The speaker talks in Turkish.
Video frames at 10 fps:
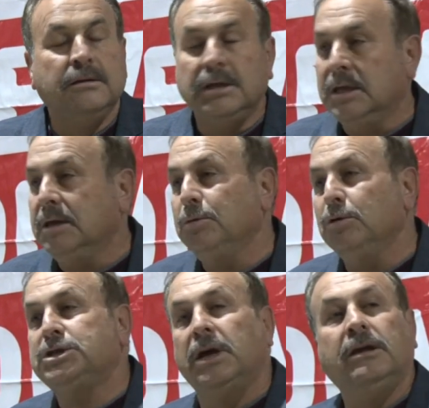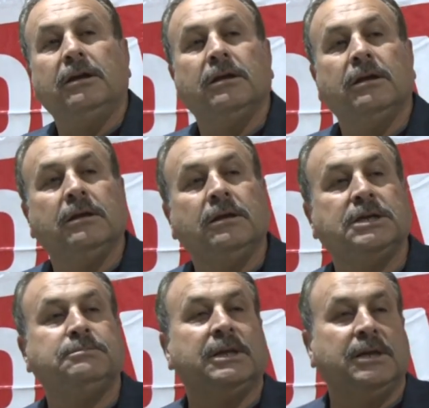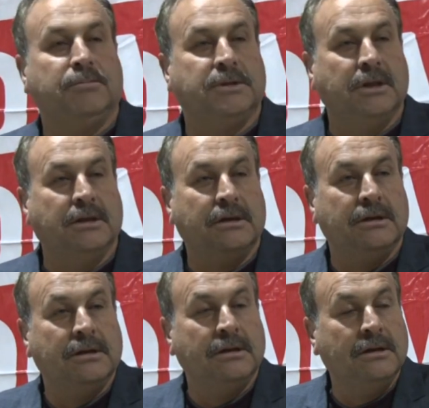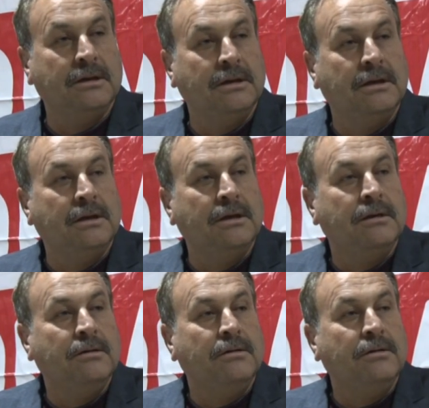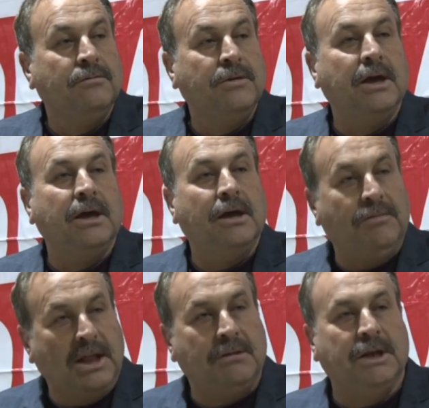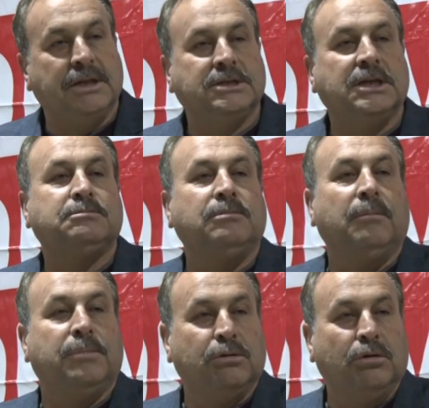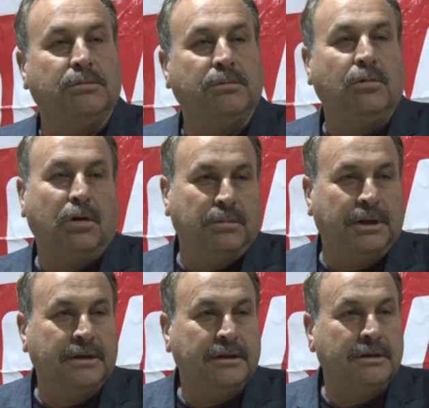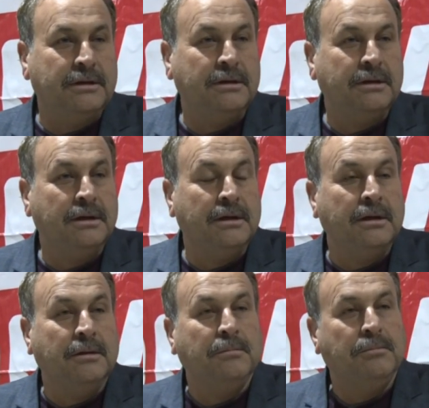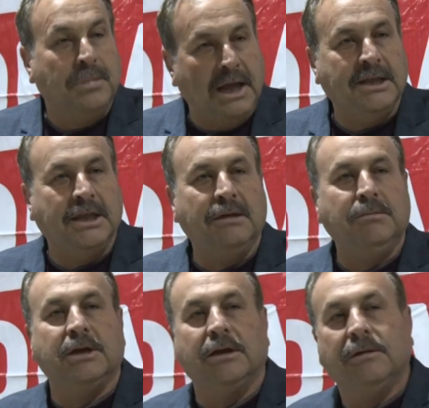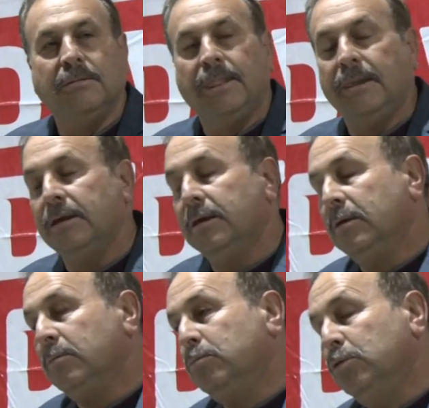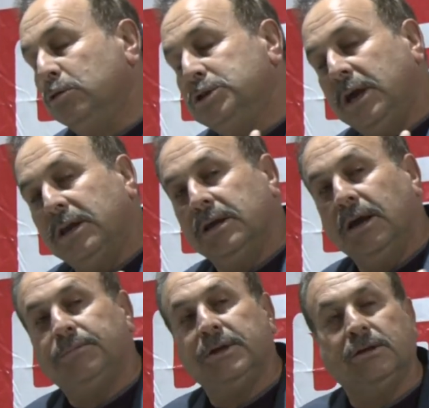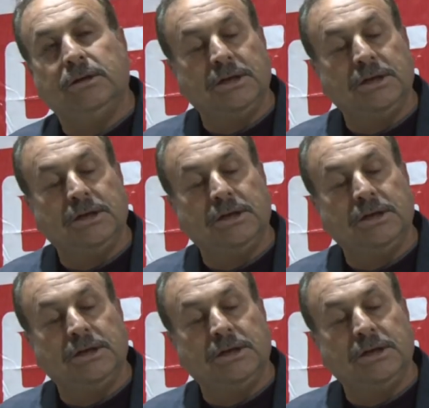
Dedi ki Büyükşehir hizmet yaptı dedi. Ve Efeler Belediyesi hiç muhabbet oldu mu? Olmadı. Ben de dedim ki Büyükşehir'in yaptığı